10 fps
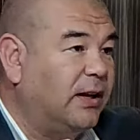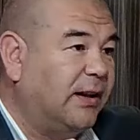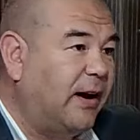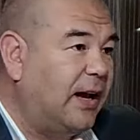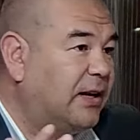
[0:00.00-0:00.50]

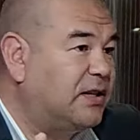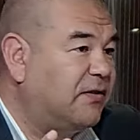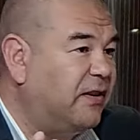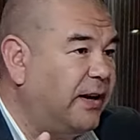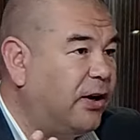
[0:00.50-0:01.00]
estaba entre
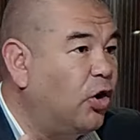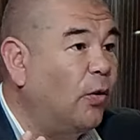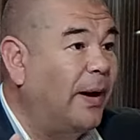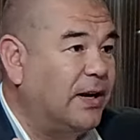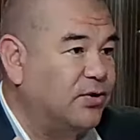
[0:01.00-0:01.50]
febrero
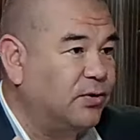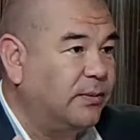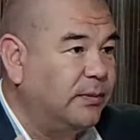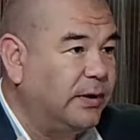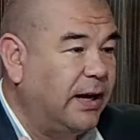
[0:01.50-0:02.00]
o marzo.
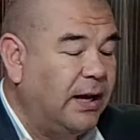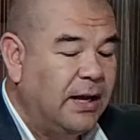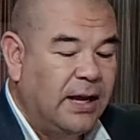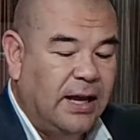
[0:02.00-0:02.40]
¿Ya?